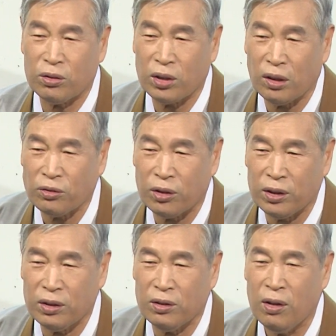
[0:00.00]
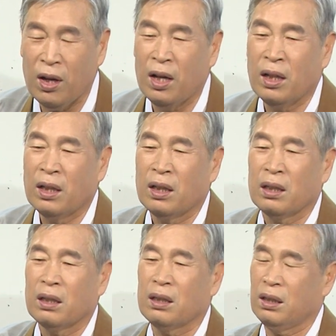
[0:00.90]
들어갈 수 있거든요.
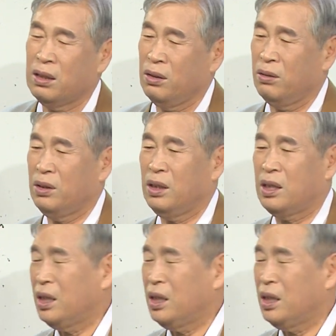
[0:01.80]
글쎄요, 이